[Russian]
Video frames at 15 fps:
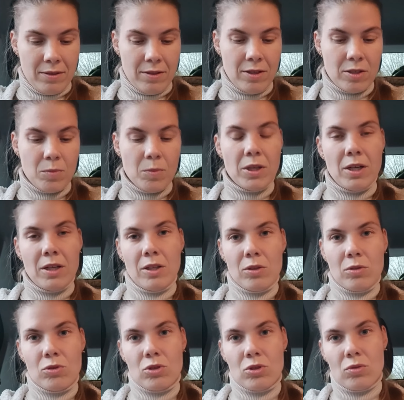несмотря на
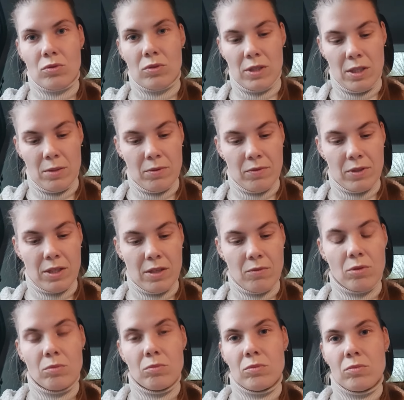то, что тема в
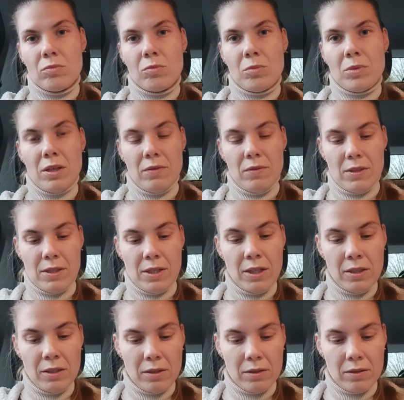основном у меня
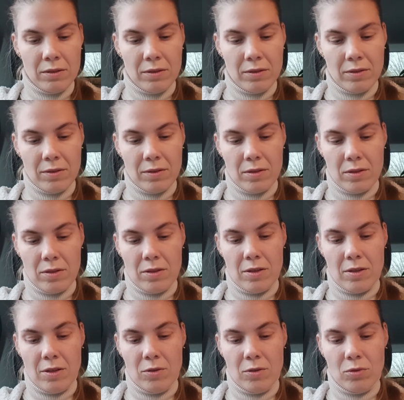вязальные,
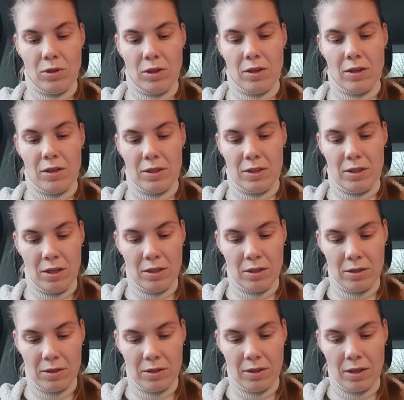оно так и
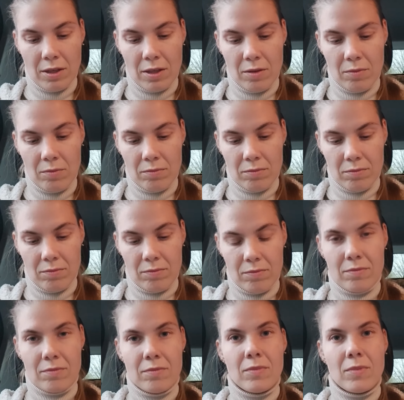останется таким.
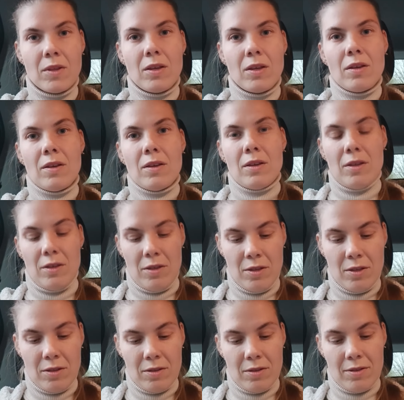
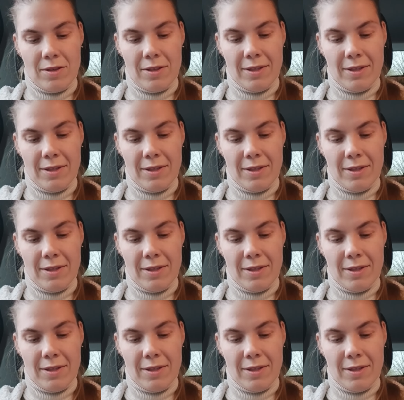И